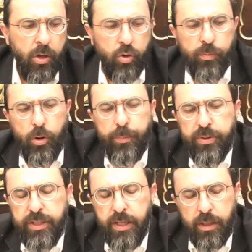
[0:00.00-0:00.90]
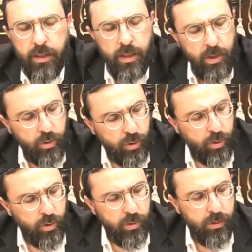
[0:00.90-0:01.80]
Comment on peut dire
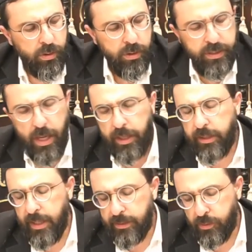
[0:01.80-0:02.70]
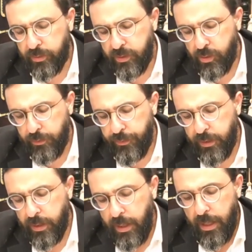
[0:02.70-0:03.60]
qu'il y a un knas sur ces jeunes
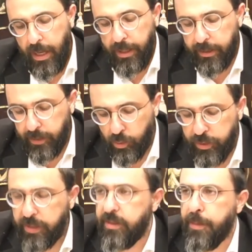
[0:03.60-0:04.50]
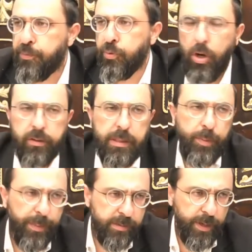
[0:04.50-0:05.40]
filles Arrêtant de dire que c'est des psoulotes, il ne
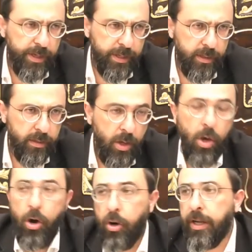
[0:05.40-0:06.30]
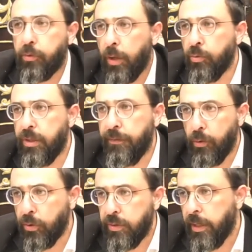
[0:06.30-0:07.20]
peut pas se faire avec elles. Or, la Torah nous dit
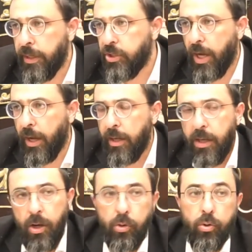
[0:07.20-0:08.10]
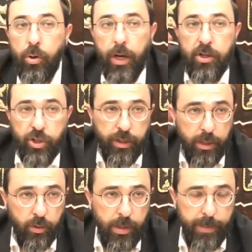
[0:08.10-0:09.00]
Vélo, et Leisha. Le Yuchal Shalcha
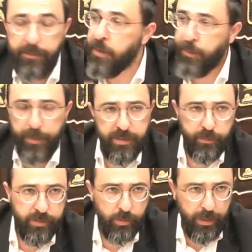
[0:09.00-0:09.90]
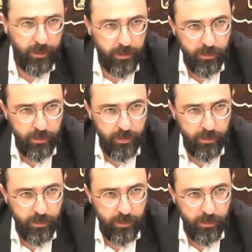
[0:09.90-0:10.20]
il ne peut pas divorcer le gars.